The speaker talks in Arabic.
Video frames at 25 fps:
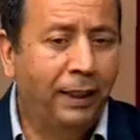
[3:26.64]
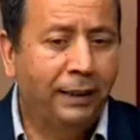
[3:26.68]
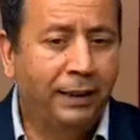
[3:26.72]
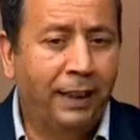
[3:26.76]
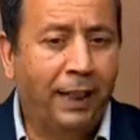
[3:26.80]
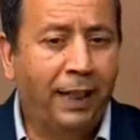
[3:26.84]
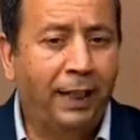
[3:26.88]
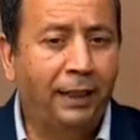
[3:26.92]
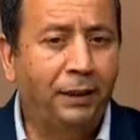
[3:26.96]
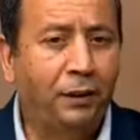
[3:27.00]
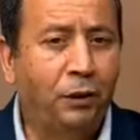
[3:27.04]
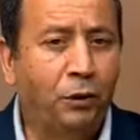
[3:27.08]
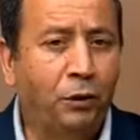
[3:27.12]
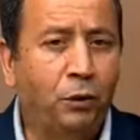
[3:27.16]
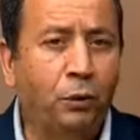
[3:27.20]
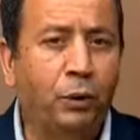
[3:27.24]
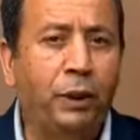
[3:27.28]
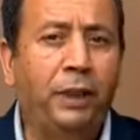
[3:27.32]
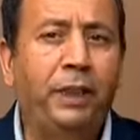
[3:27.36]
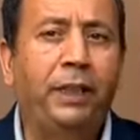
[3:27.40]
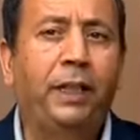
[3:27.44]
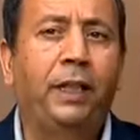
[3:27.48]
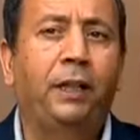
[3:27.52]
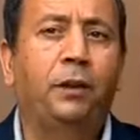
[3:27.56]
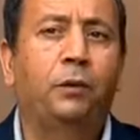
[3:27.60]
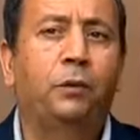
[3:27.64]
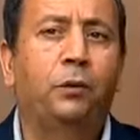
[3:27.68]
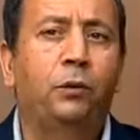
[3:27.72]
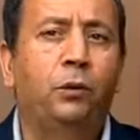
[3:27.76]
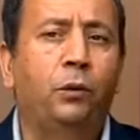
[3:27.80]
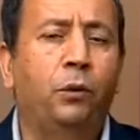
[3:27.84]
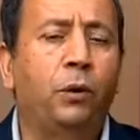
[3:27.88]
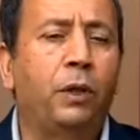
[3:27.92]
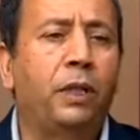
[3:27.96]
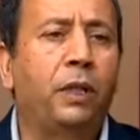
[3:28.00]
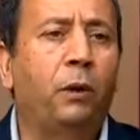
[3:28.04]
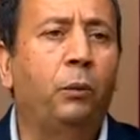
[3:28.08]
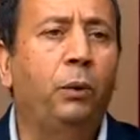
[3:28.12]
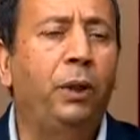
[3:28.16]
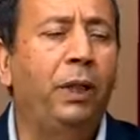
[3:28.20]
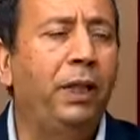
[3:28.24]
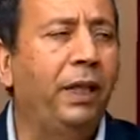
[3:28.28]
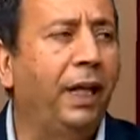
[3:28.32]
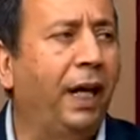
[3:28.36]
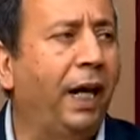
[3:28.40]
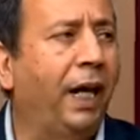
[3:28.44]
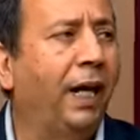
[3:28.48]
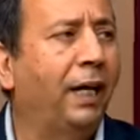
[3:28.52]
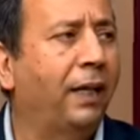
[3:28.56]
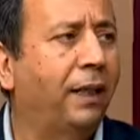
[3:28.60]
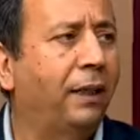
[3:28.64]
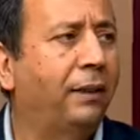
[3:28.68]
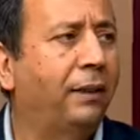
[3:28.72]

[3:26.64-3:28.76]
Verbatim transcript: التعهد الدوليه يقولوا ذوي الاعاقه